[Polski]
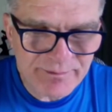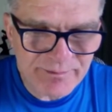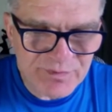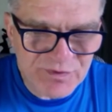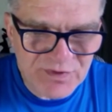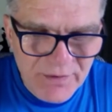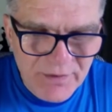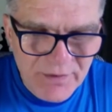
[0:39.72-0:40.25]

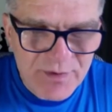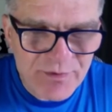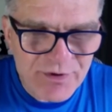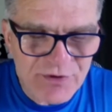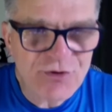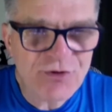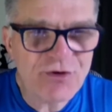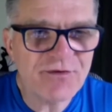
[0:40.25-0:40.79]
Całe moje
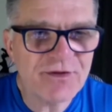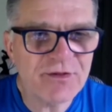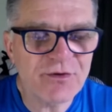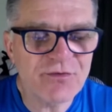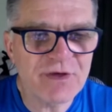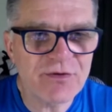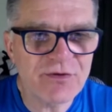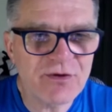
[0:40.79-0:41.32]
życiowe
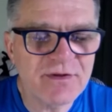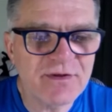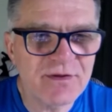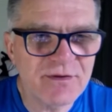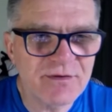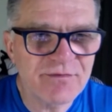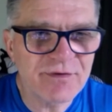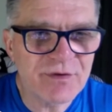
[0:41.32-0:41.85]

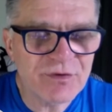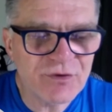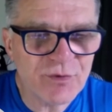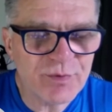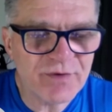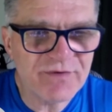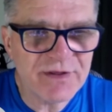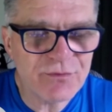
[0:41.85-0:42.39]
doświadczenie
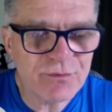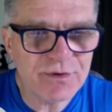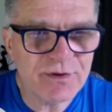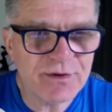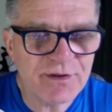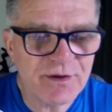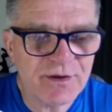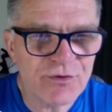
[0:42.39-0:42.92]
doprowadziło do
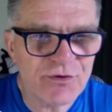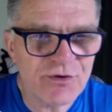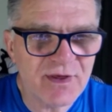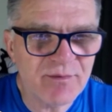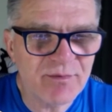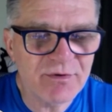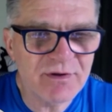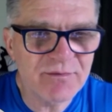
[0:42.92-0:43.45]
tego, że ja
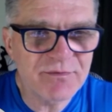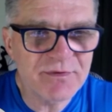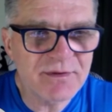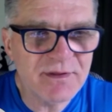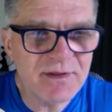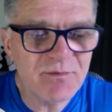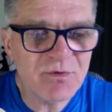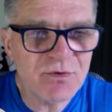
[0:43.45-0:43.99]
byłem
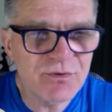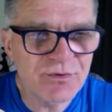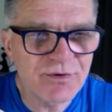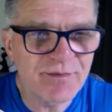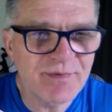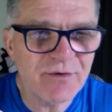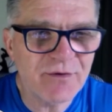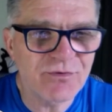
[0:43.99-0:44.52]
tym, który
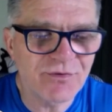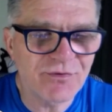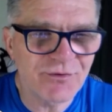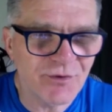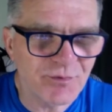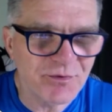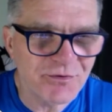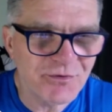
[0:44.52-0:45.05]
miał to
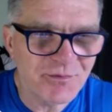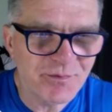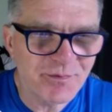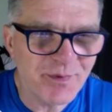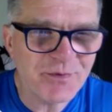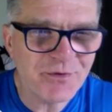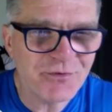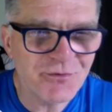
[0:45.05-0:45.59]
zrobić.
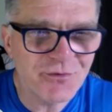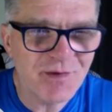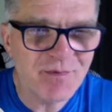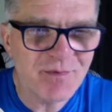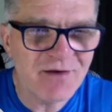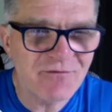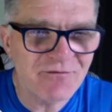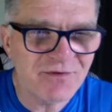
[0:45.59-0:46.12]
Po prostu nie
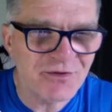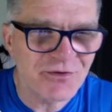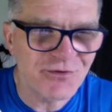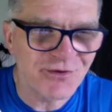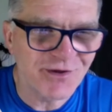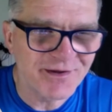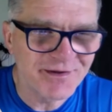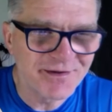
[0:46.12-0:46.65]
miałem
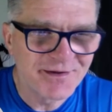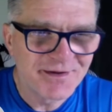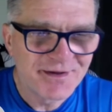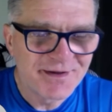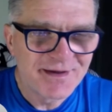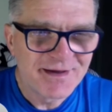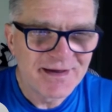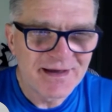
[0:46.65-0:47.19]
wyjścia.
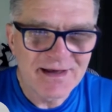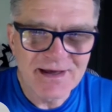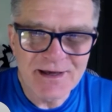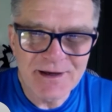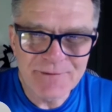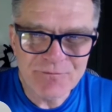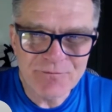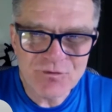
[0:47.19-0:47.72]

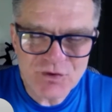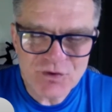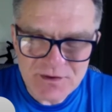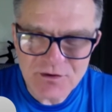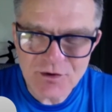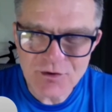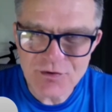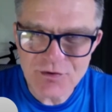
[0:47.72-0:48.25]

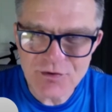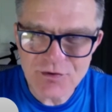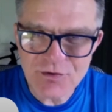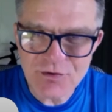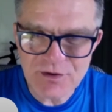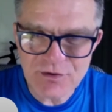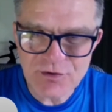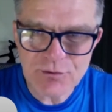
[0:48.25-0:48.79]
Wszystko, co się
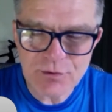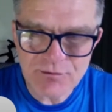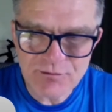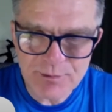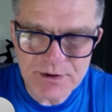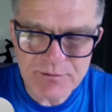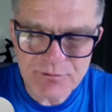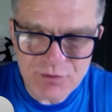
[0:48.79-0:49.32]
wydarzyło w
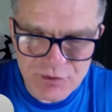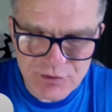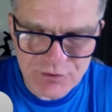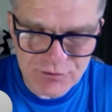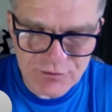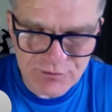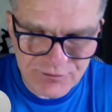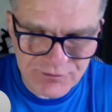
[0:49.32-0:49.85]
moim
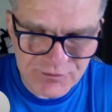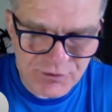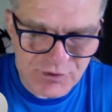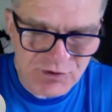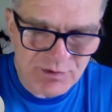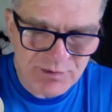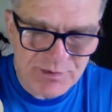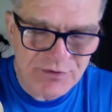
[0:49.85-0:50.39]
życiu, w
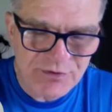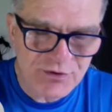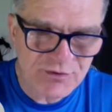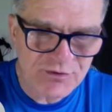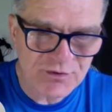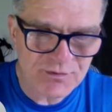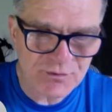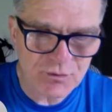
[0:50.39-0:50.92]
którymś momencie
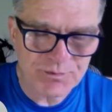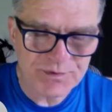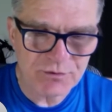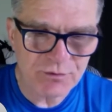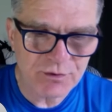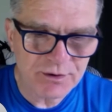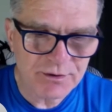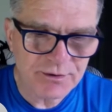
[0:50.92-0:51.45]
się
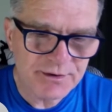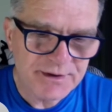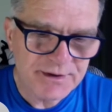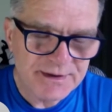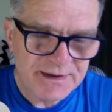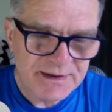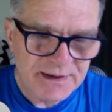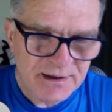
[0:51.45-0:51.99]
skupiło
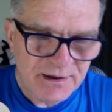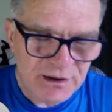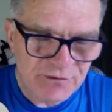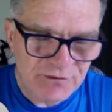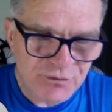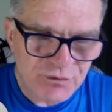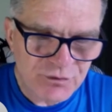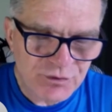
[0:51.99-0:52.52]
i
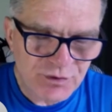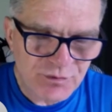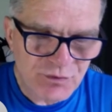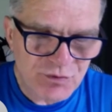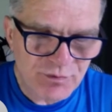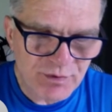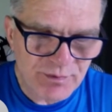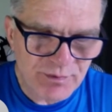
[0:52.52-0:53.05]
w którymś
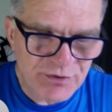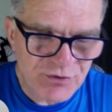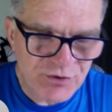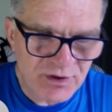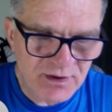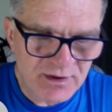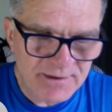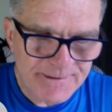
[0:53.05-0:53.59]

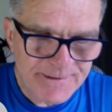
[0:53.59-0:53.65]
momencie